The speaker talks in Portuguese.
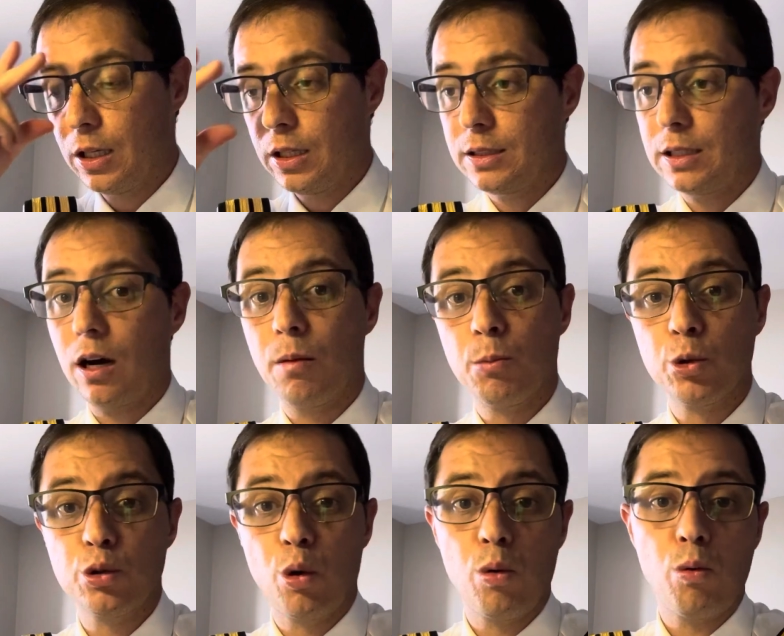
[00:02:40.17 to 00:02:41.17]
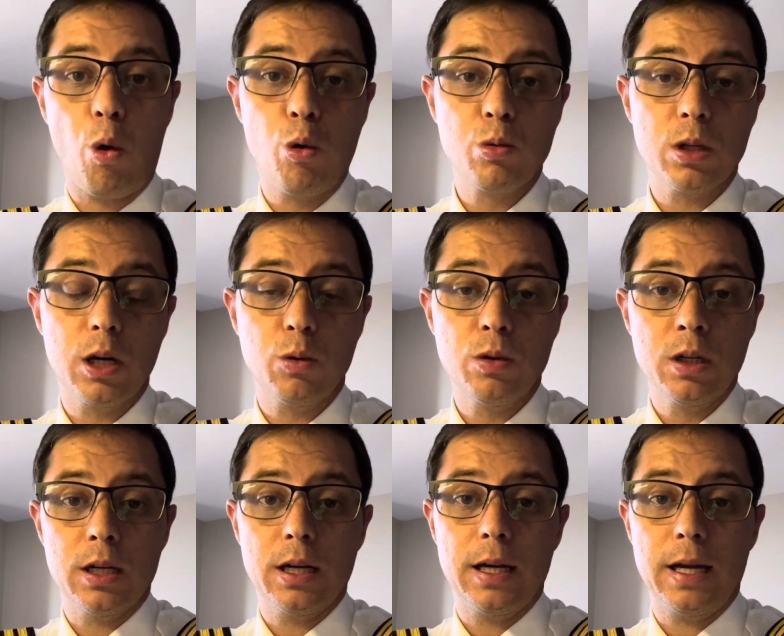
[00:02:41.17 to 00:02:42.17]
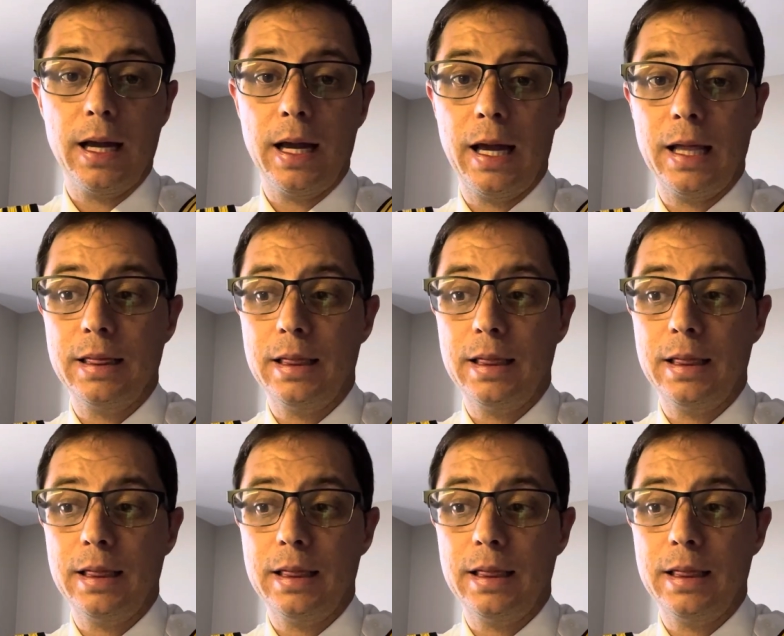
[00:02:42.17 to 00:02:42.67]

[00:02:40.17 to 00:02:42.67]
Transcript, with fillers: se ela mudou ou não é,